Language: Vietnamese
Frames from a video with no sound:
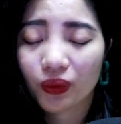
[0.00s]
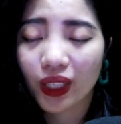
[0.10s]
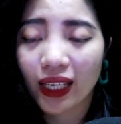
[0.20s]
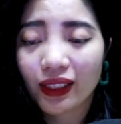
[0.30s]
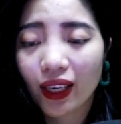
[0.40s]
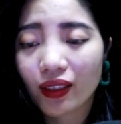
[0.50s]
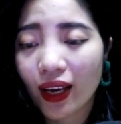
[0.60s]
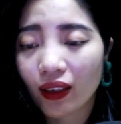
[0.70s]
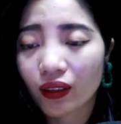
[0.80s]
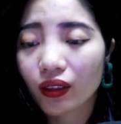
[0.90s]
Anh nhẹ
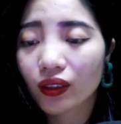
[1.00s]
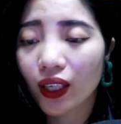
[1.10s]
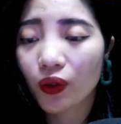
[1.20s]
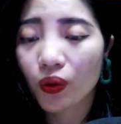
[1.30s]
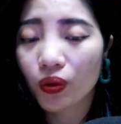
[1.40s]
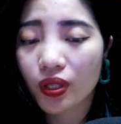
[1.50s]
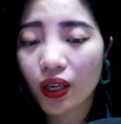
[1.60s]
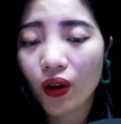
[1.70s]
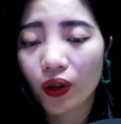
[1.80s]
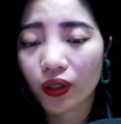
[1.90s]
nhàng gỡ tay cô
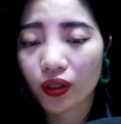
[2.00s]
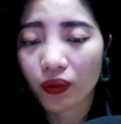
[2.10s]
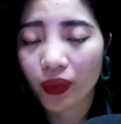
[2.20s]
ra khỏi người